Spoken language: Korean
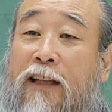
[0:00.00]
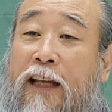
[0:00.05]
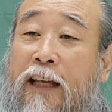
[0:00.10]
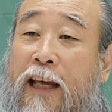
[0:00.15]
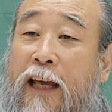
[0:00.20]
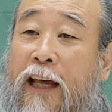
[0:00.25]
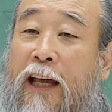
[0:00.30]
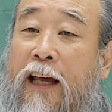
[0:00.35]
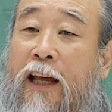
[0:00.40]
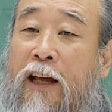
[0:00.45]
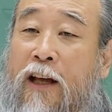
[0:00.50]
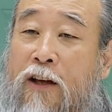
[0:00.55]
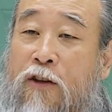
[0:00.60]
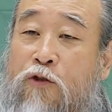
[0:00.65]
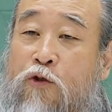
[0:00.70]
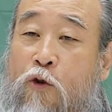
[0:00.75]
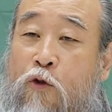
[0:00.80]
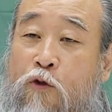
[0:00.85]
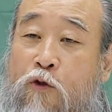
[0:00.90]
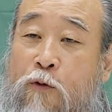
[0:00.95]
데에
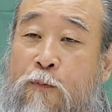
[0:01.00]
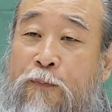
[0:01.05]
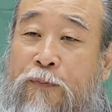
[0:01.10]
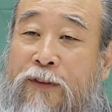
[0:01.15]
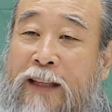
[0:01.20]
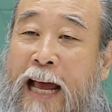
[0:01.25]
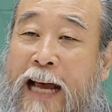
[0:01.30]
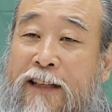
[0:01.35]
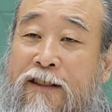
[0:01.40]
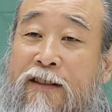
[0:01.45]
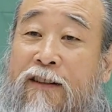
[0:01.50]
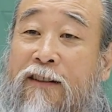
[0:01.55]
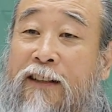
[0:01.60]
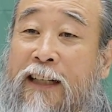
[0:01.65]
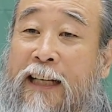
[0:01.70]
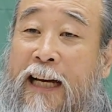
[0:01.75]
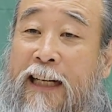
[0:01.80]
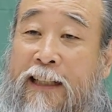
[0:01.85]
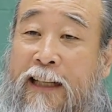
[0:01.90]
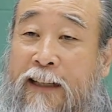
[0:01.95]
조금
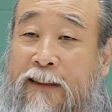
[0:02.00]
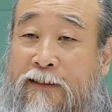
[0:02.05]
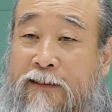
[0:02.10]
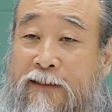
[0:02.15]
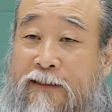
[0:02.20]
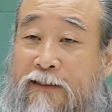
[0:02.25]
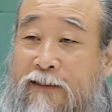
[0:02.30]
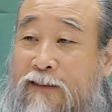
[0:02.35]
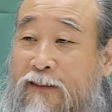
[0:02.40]
다스려야 되는.